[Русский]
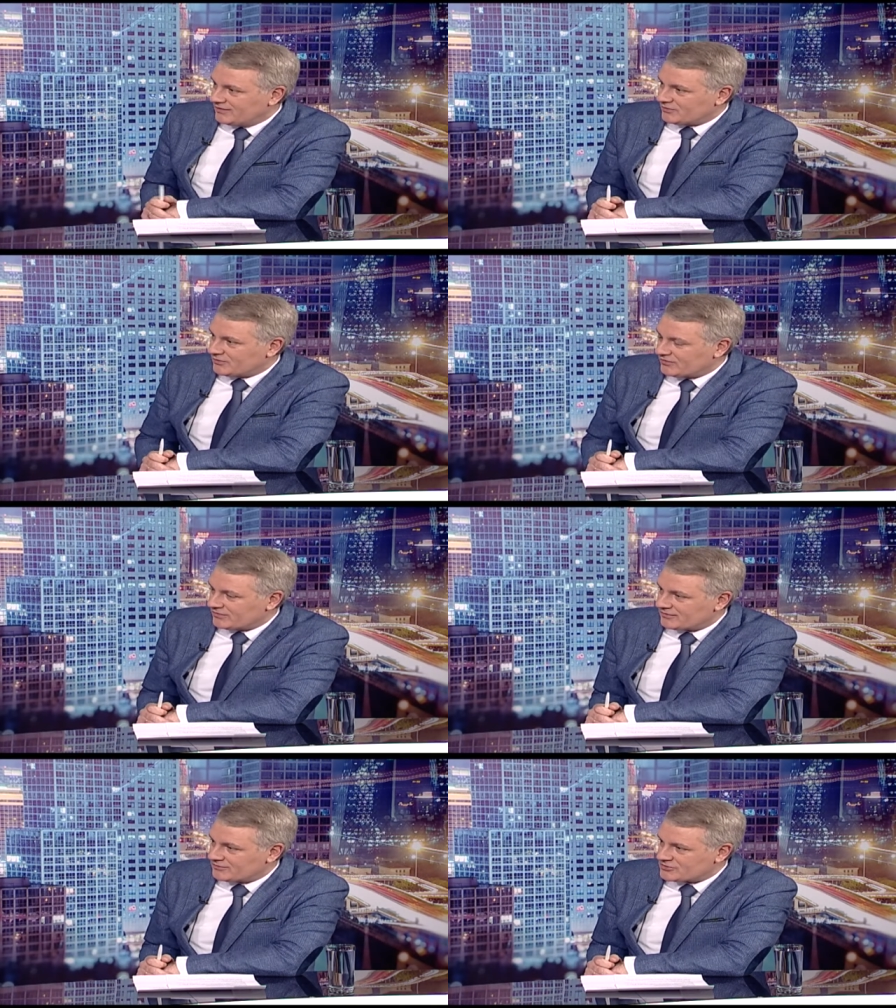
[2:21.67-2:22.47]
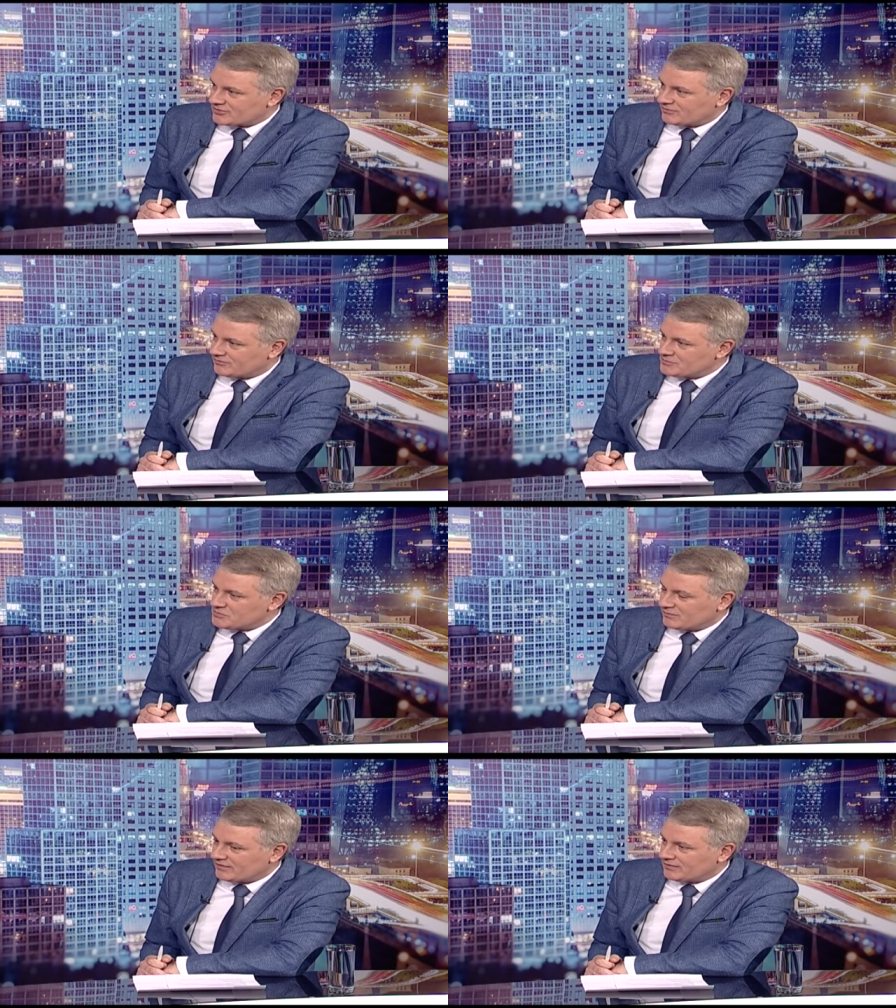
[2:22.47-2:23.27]
То есть то, что, в
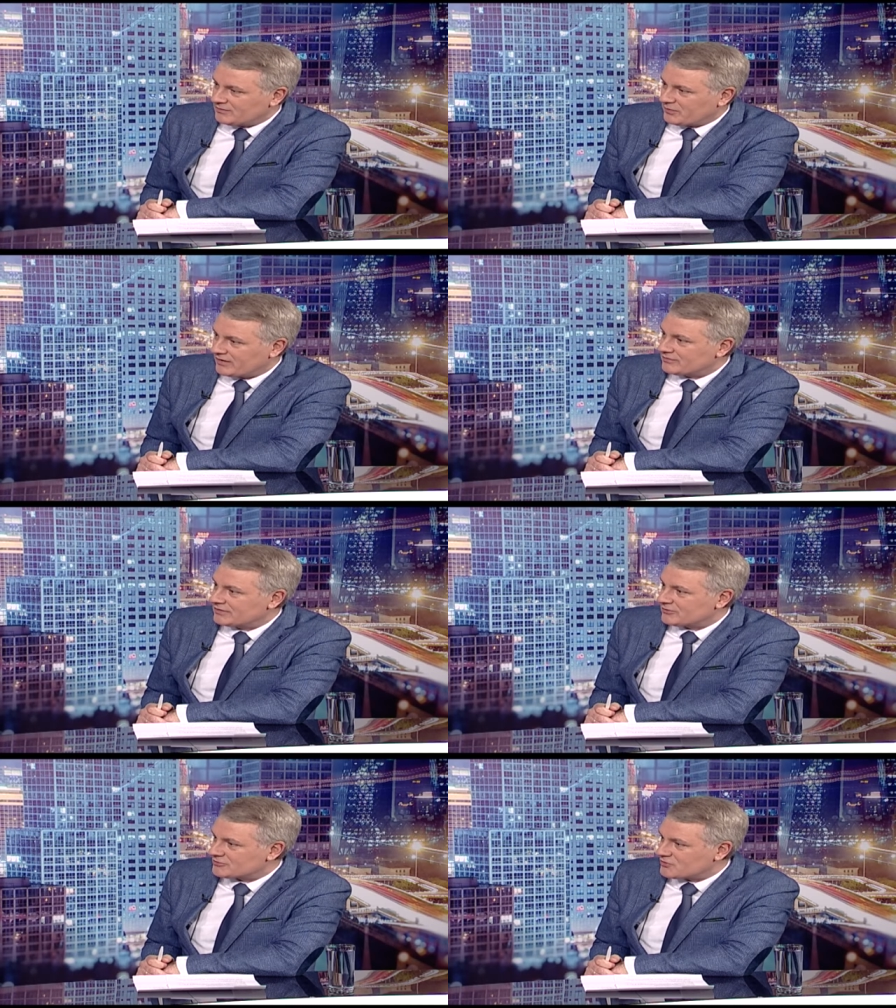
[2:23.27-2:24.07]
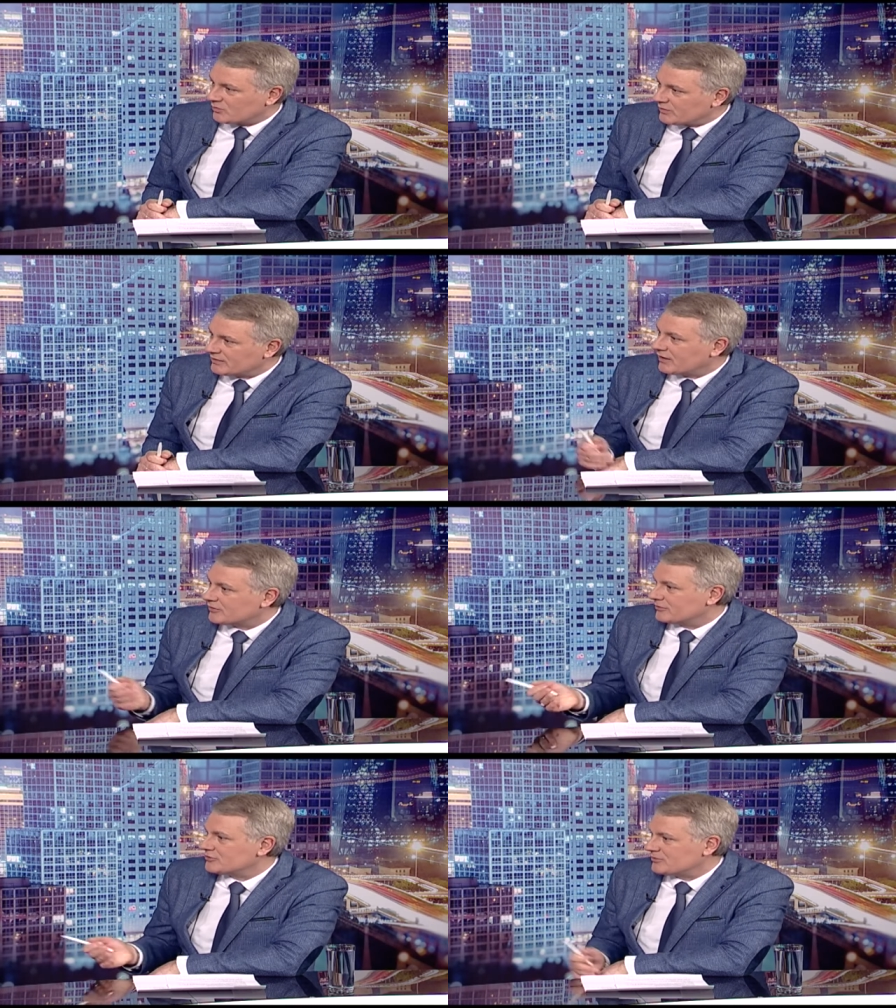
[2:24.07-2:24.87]
общем-то, правда не то, что было, а
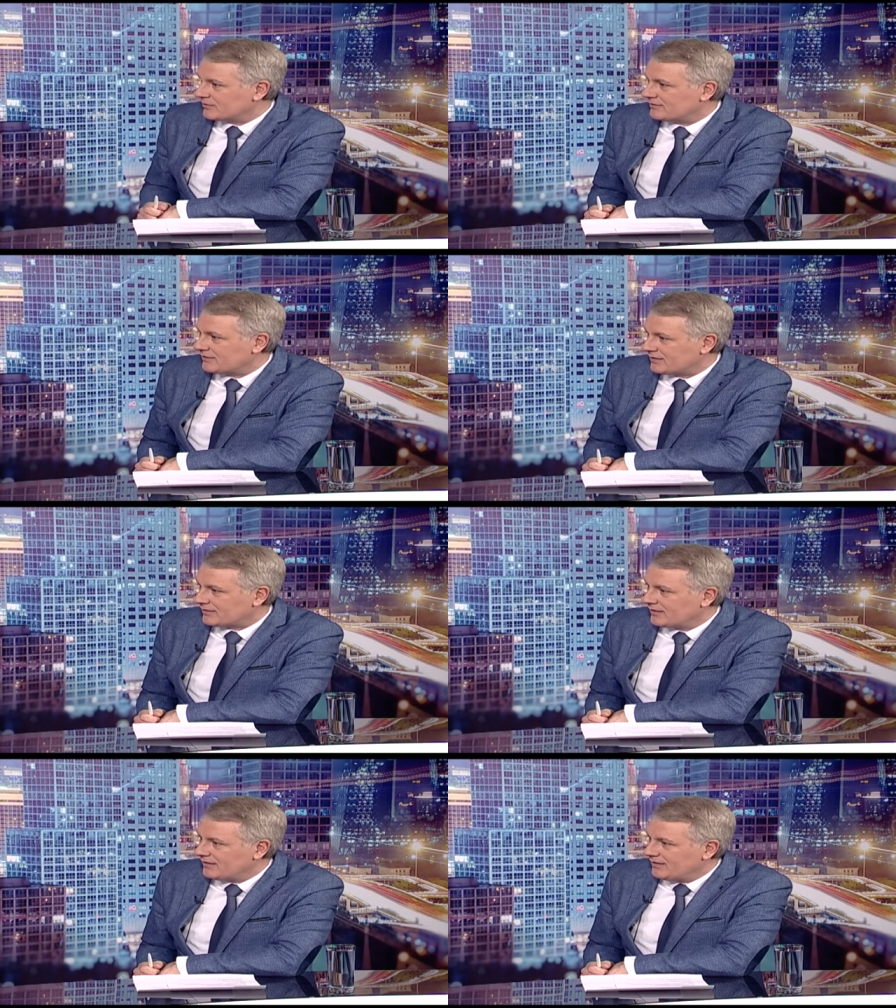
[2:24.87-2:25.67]
то, о чем говорят.